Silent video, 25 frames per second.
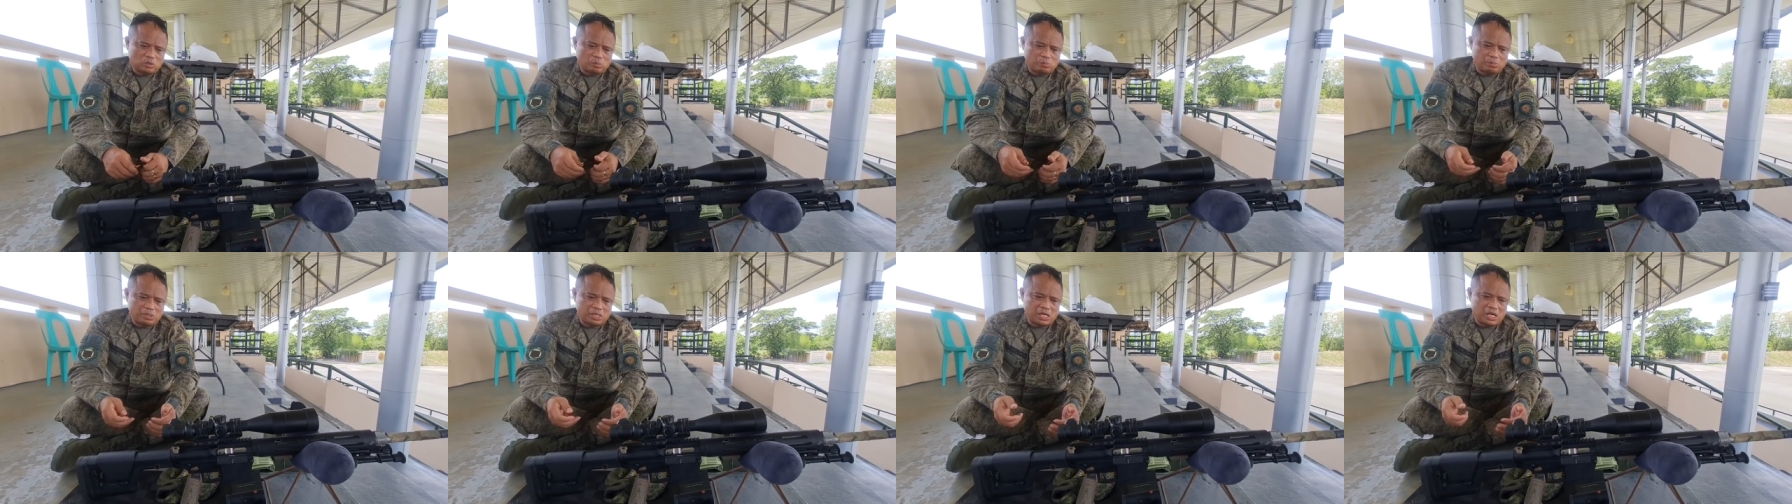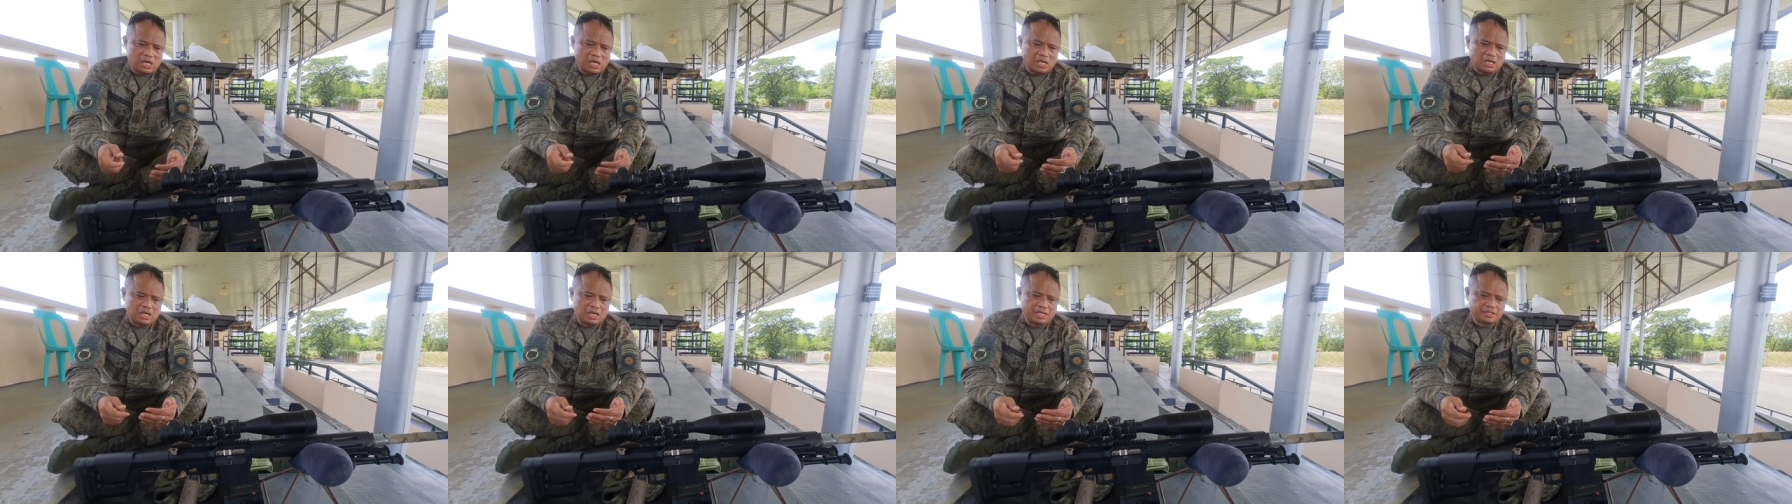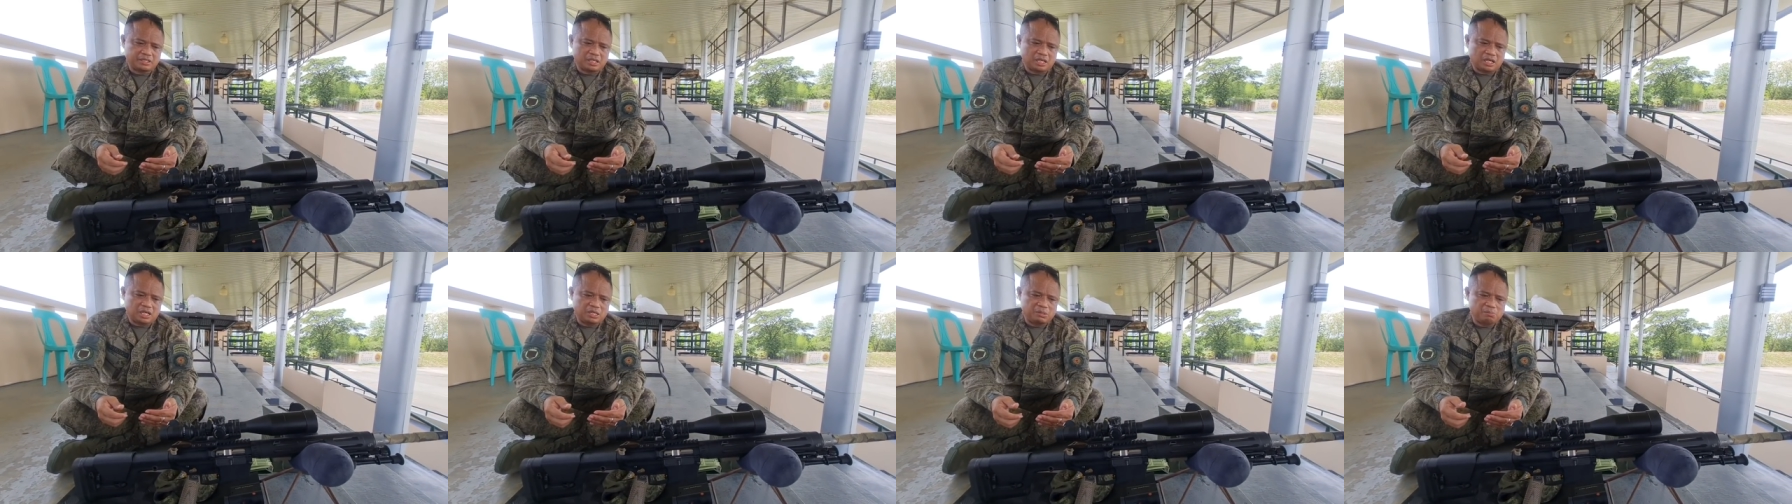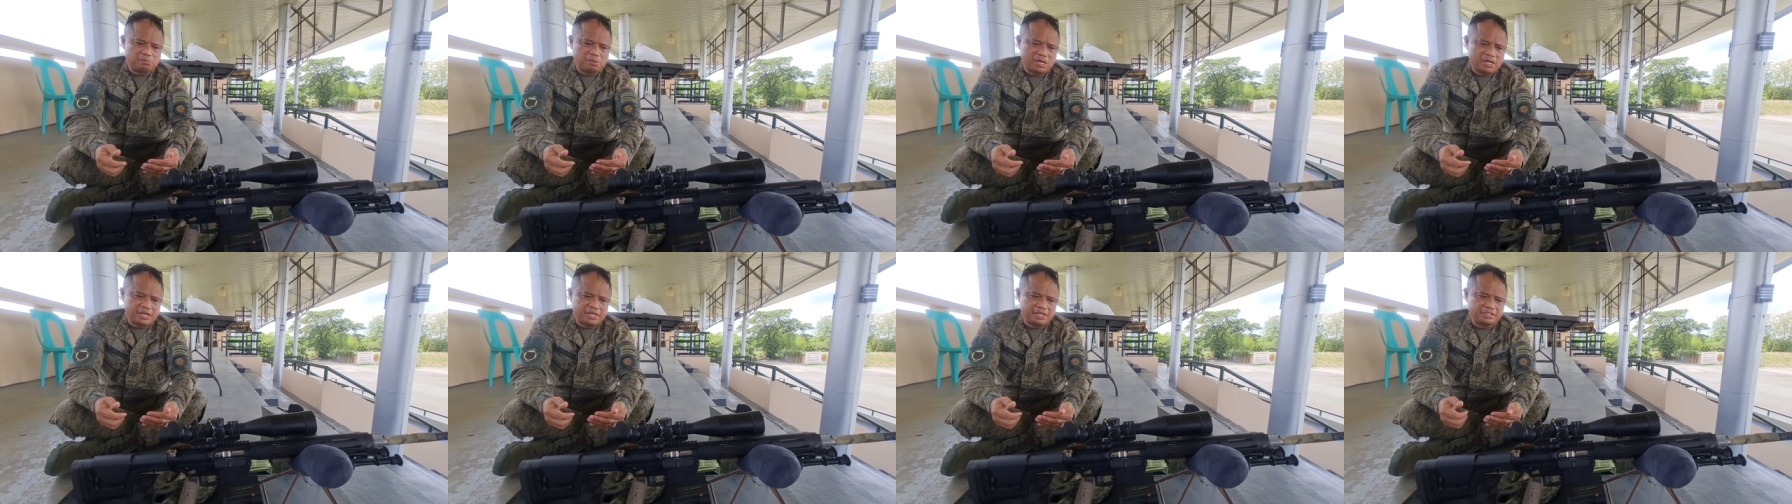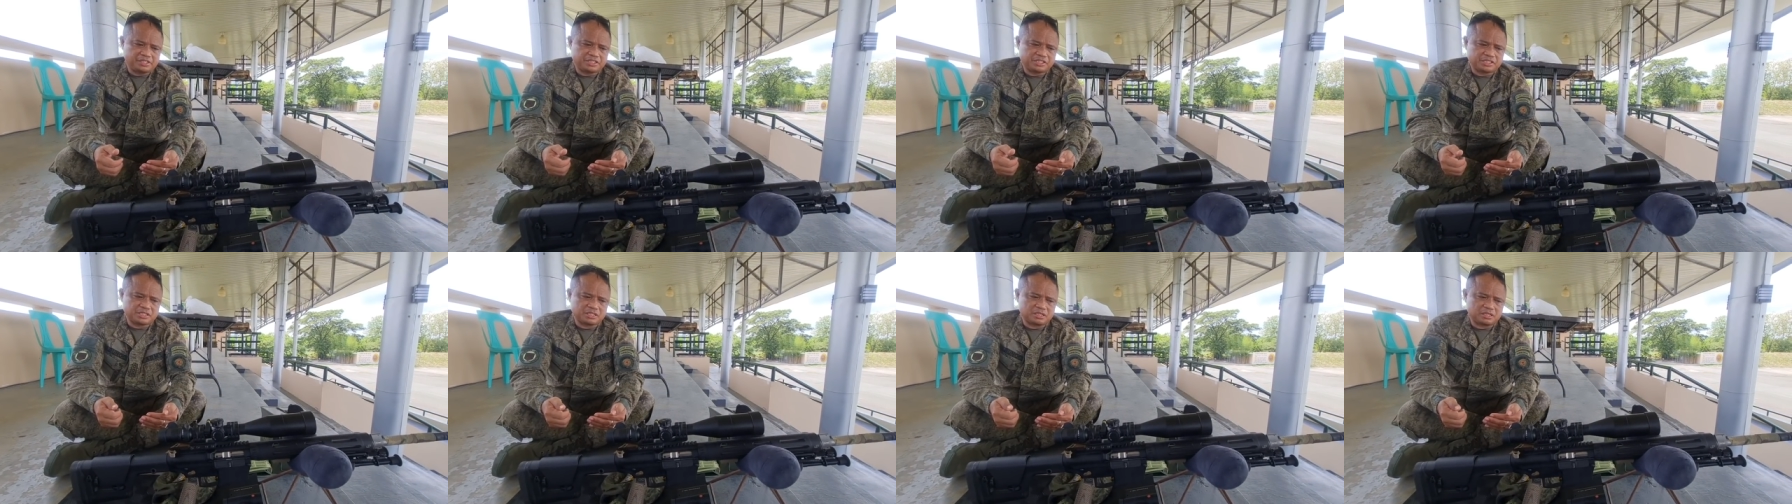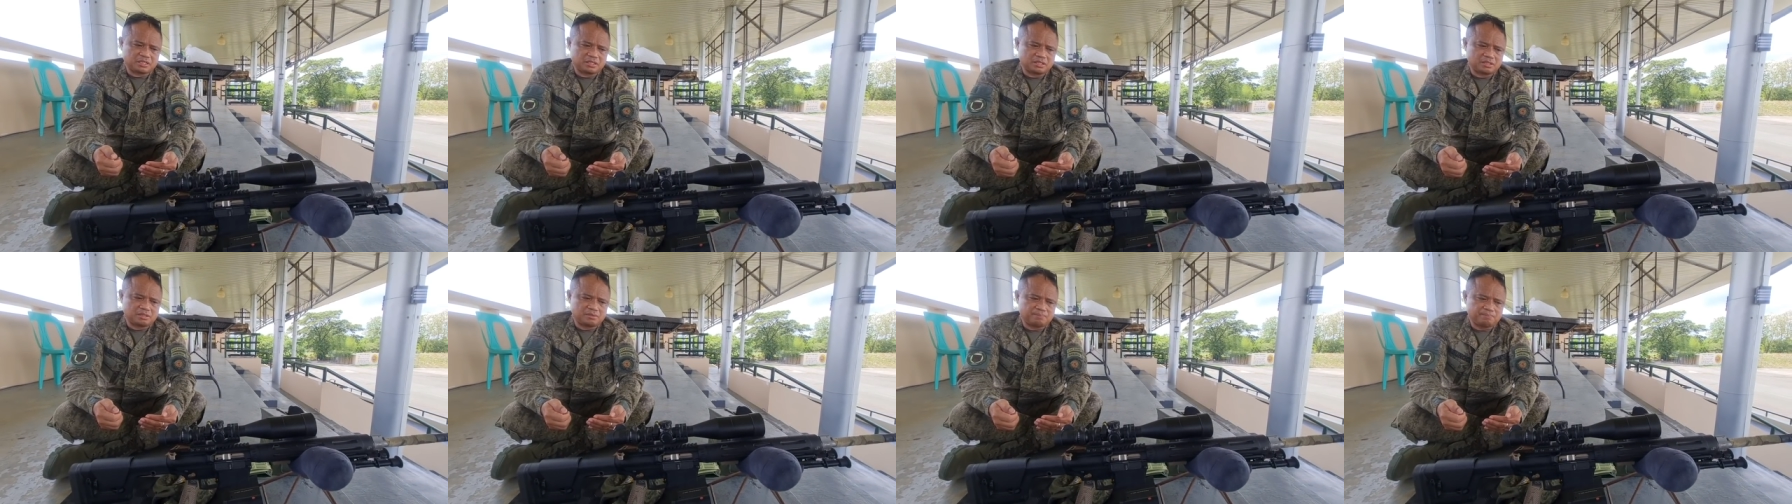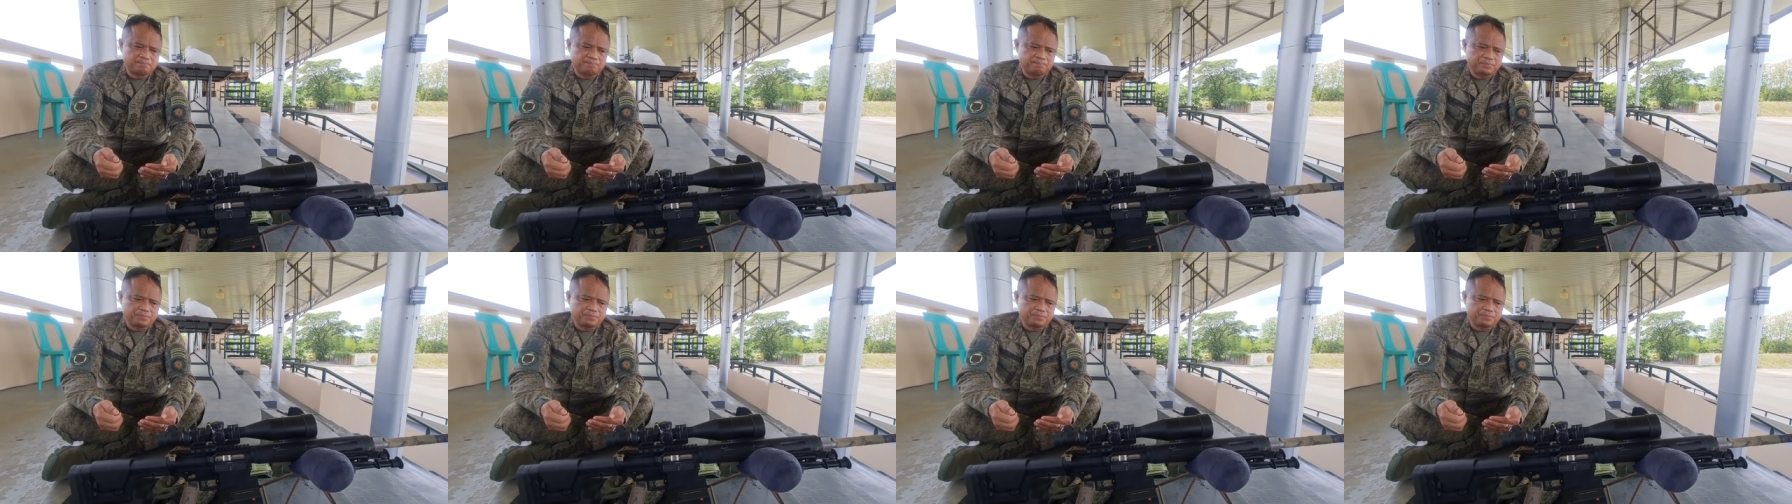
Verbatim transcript: kumbaga ang lahat ng alibay sa